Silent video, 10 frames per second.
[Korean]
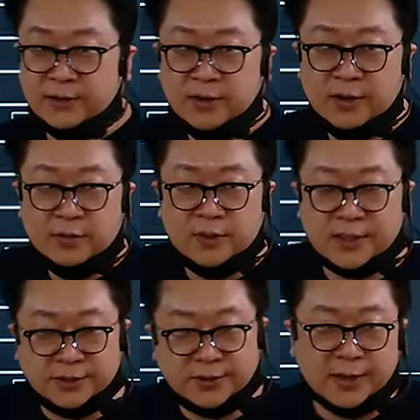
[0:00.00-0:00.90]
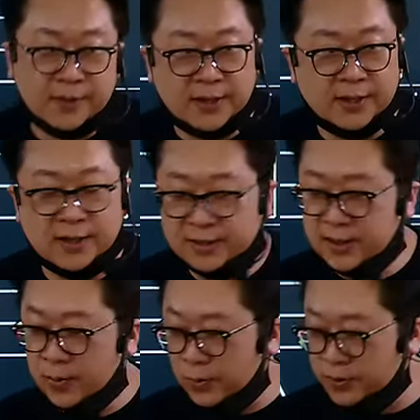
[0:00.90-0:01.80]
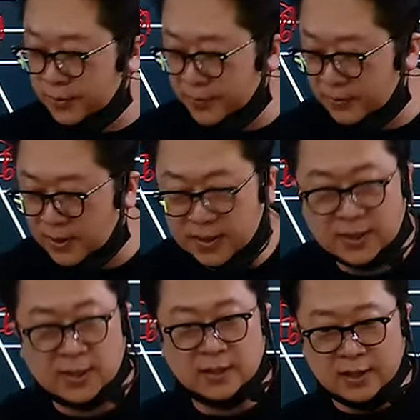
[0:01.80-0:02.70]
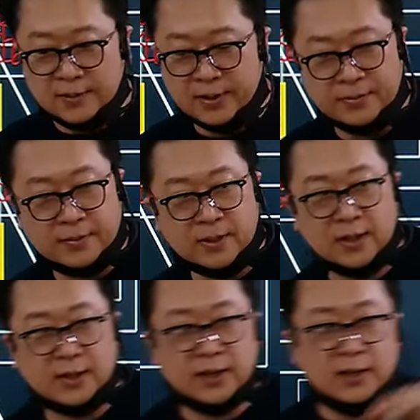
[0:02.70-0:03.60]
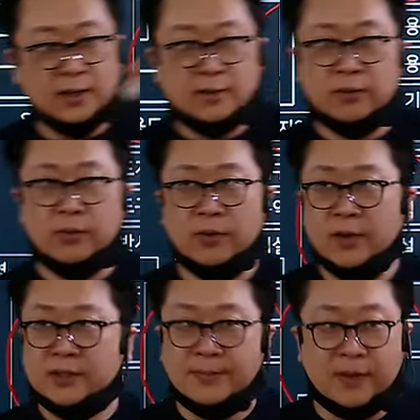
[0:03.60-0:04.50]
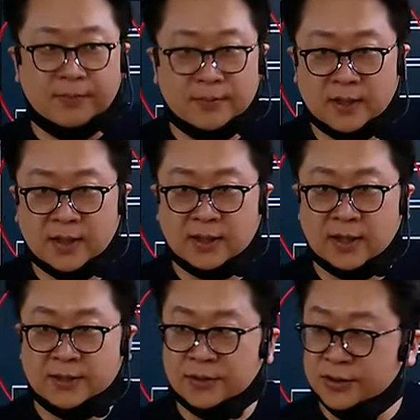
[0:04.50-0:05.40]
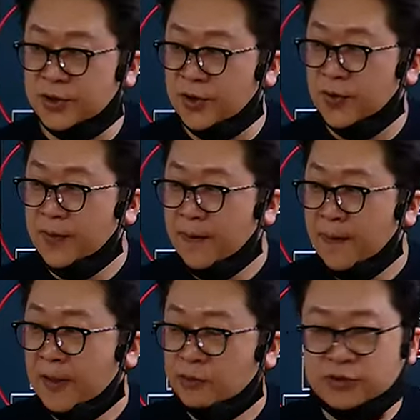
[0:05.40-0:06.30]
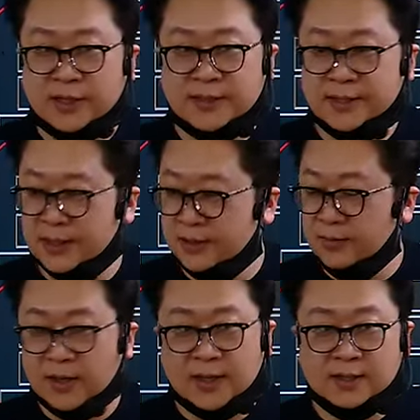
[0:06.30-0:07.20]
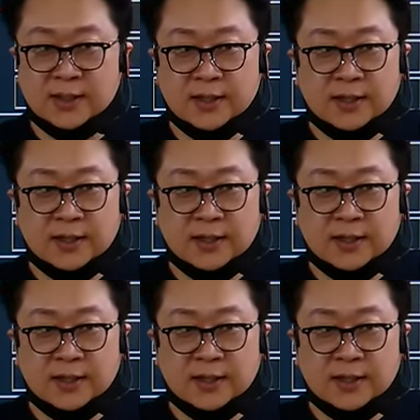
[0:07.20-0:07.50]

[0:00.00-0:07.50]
그래서 우리 사적 개발행위 할 때 5천 미만 해라, 1만 미만 해라, 그리고 3만 미만 해라 했었죠. 주상생자는 얼마까지?